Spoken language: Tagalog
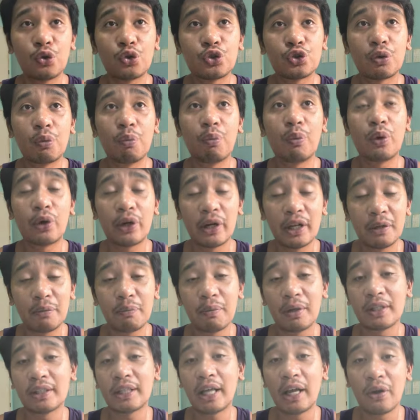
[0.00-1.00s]
gusto mo rin
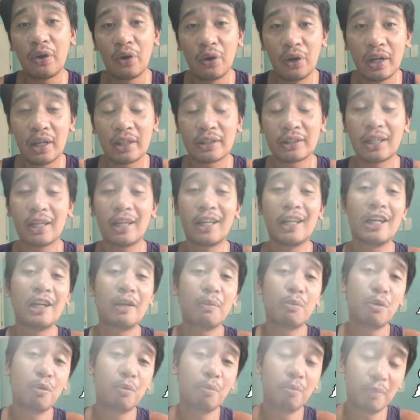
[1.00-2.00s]
magtayo ng
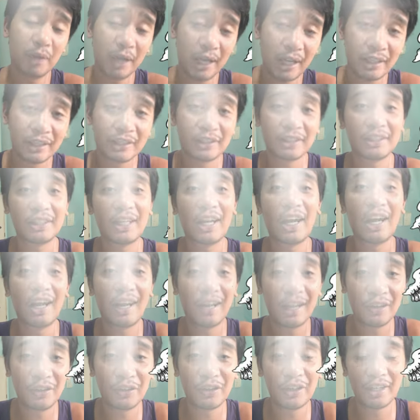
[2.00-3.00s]
sarili mong branch ng
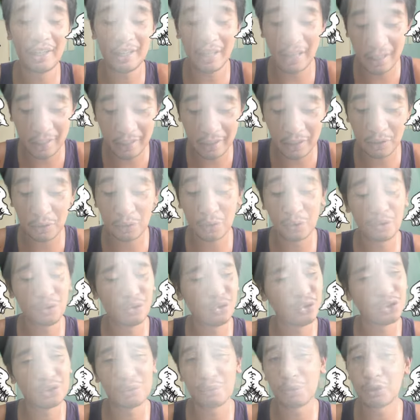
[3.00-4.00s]
Alon and
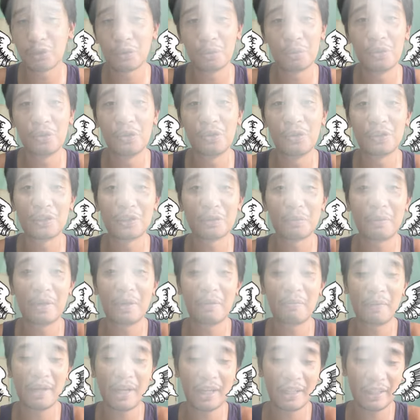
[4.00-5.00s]
Arrow. Gusto mo tumulong sa
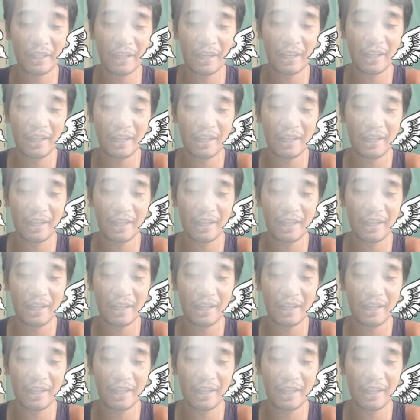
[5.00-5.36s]
mga bata